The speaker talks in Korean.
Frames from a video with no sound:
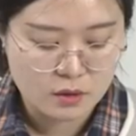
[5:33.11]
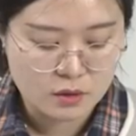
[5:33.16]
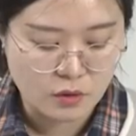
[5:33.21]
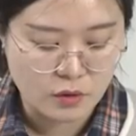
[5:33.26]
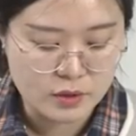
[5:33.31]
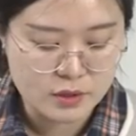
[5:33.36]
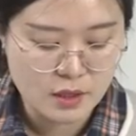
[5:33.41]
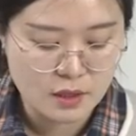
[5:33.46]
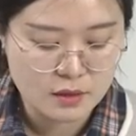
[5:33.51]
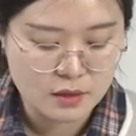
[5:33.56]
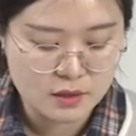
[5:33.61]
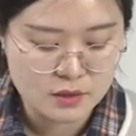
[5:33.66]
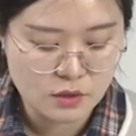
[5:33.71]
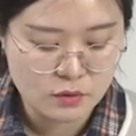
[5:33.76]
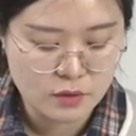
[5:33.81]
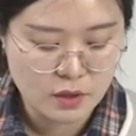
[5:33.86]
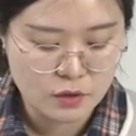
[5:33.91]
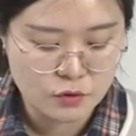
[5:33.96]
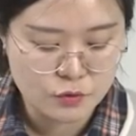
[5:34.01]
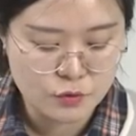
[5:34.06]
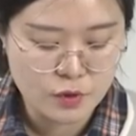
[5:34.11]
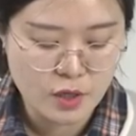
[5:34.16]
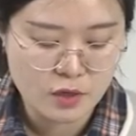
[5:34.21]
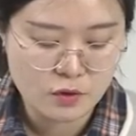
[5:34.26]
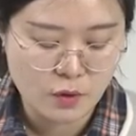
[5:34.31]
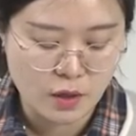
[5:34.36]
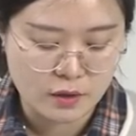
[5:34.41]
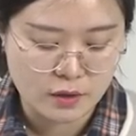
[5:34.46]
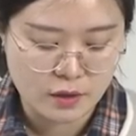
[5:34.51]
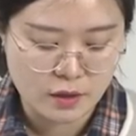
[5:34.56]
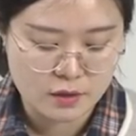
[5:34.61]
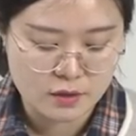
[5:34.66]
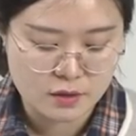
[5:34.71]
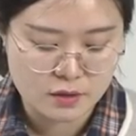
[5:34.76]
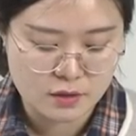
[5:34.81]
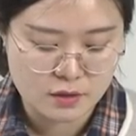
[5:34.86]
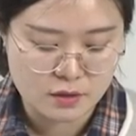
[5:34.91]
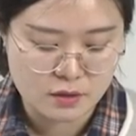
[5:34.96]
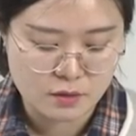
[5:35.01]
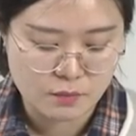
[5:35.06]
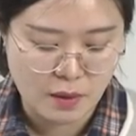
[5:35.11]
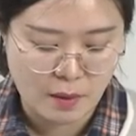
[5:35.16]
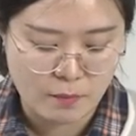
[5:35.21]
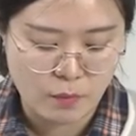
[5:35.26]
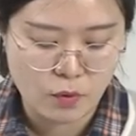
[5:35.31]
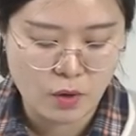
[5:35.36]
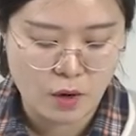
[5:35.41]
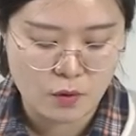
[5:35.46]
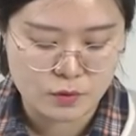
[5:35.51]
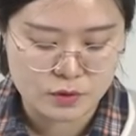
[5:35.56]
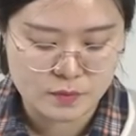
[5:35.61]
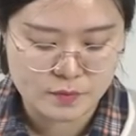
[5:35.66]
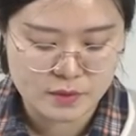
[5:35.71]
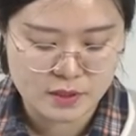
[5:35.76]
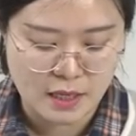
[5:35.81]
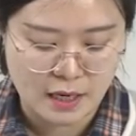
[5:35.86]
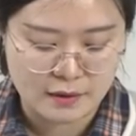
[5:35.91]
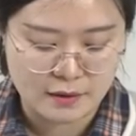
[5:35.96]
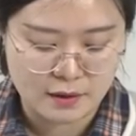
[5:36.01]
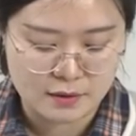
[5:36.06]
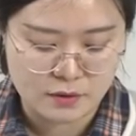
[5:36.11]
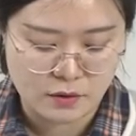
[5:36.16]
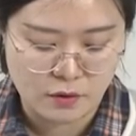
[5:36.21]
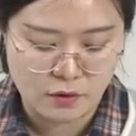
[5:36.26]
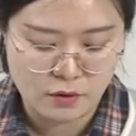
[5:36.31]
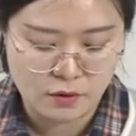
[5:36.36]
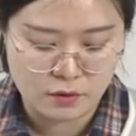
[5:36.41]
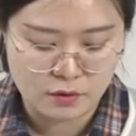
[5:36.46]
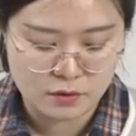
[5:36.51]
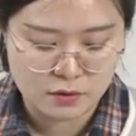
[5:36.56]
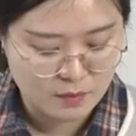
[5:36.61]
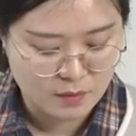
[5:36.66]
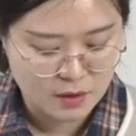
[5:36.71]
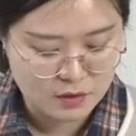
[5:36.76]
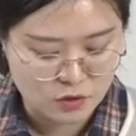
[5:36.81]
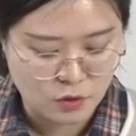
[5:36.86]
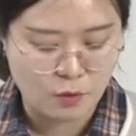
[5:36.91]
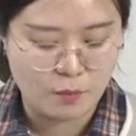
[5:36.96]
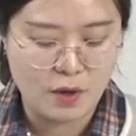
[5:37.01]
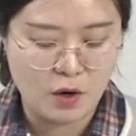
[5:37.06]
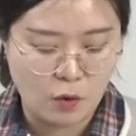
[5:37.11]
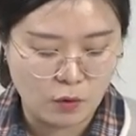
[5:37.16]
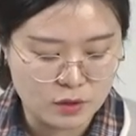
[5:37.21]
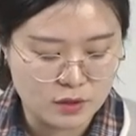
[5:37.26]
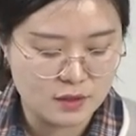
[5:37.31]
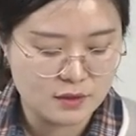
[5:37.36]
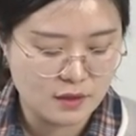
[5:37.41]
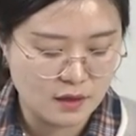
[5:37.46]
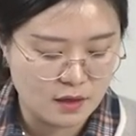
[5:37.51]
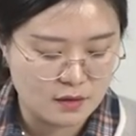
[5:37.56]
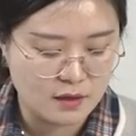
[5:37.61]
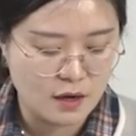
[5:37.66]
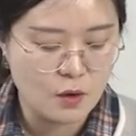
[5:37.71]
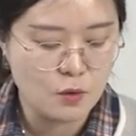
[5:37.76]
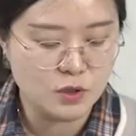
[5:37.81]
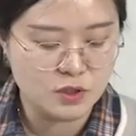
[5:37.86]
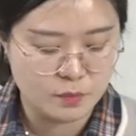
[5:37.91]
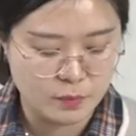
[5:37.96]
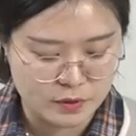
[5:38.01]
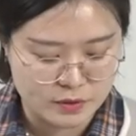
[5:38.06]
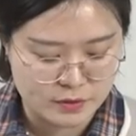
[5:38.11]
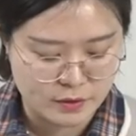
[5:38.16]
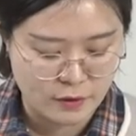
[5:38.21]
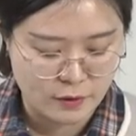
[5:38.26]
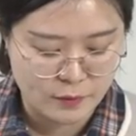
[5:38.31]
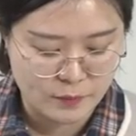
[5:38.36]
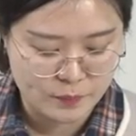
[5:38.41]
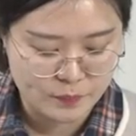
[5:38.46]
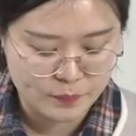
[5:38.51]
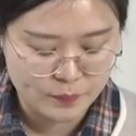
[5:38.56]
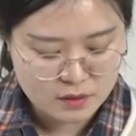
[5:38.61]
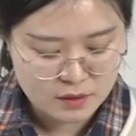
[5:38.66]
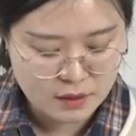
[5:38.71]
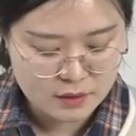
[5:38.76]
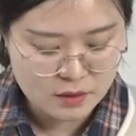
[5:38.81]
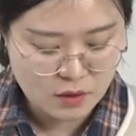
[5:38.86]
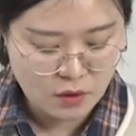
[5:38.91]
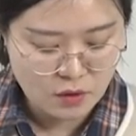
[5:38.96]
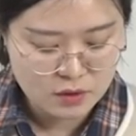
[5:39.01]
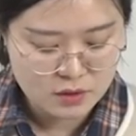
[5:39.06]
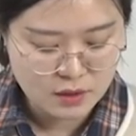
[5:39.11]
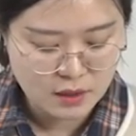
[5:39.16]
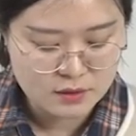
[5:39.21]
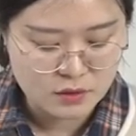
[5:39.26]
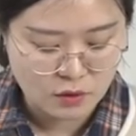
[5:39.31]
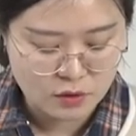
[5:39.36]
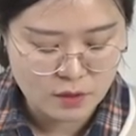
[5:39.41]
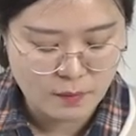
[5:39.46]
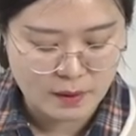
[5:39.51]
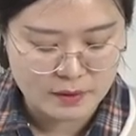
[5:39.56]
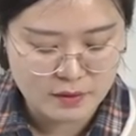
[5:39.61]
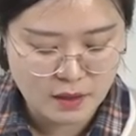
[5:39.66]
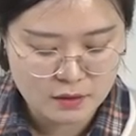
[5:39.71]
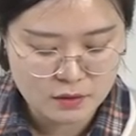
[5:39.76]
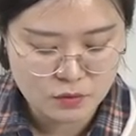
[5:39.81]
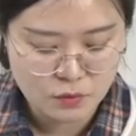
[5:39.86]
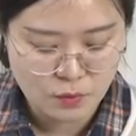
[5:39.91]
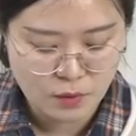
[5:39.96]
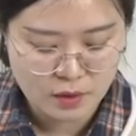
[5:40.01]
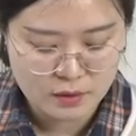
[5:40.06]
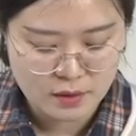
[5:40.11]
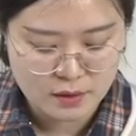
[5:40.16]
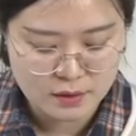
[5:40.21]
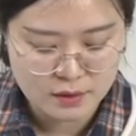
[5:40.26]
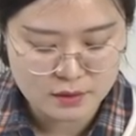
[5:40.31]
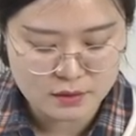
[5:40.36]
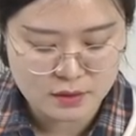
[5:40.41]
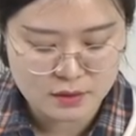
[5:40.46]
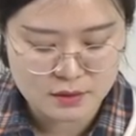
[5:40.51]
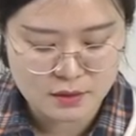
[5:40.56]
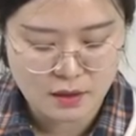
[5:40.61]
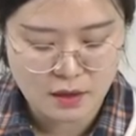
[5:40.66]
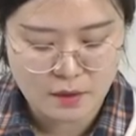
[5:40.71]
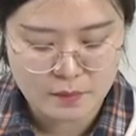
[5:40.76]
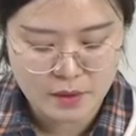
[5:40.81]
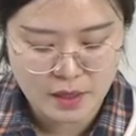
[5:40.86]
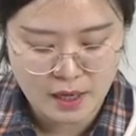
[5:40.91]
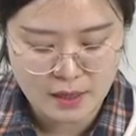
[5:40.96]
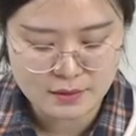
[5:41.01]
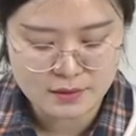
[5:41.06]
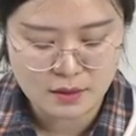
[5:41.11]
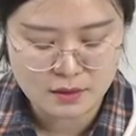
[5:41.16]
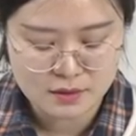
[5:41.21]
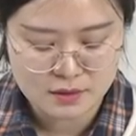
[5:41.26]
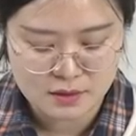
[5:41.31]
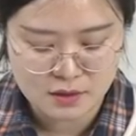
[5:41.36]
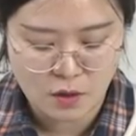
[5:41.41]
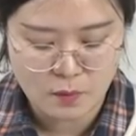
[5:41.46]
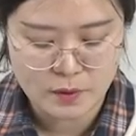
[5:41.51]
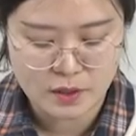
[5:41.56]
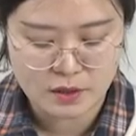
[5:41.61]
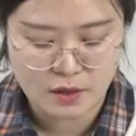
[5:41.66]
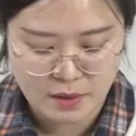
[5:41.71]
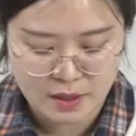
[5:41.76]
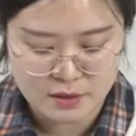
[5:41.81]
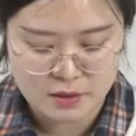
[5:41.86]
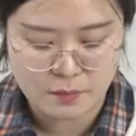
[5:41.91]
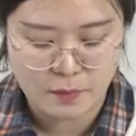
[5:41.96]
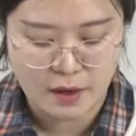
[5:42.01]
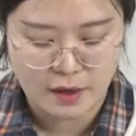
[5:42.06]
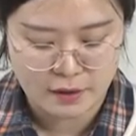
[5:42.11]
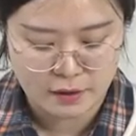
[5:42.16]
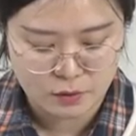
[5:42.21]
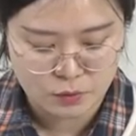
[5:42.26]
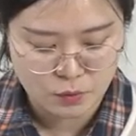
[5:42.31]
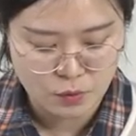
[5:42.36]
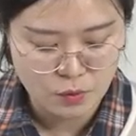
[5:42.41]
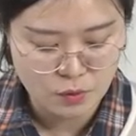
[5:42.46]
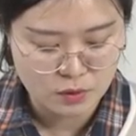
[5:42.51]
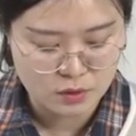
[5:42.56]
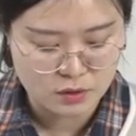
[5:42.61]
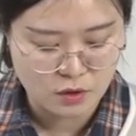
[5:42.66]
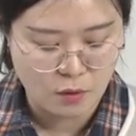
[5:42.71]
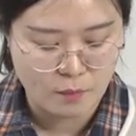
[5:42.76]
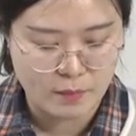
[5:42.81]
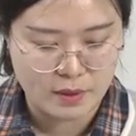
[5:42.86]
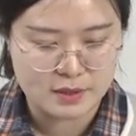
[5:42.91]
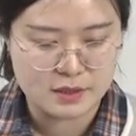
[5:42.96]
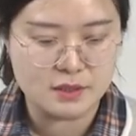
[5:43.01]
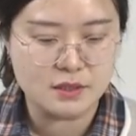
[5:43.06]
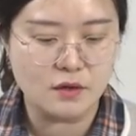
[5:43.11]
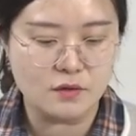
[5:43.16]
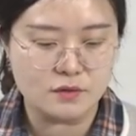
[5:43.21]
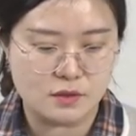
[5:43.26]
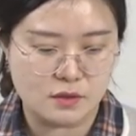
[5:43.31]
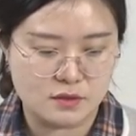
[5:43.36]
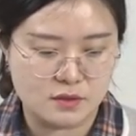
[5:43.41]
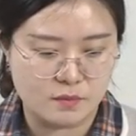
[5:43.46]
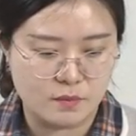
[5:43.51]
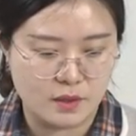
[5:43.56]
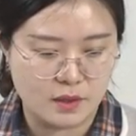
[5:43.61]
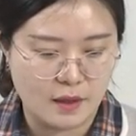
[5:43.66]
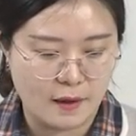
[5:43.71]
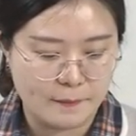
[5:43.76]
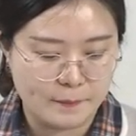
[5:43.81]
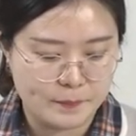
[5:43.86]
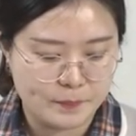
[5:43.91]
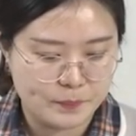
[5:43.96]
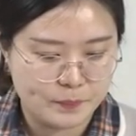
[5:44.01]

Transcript: 더 이상 이전의 유해한 관계를 반복하고 싶지 않아서 정말 어른의 사랑을 하고 싶었어요. 그래서 그가 저를 만나는 동안에는 그 사람이 항상 즐겁게만을 바랬고 그것만 신경 썼습니다.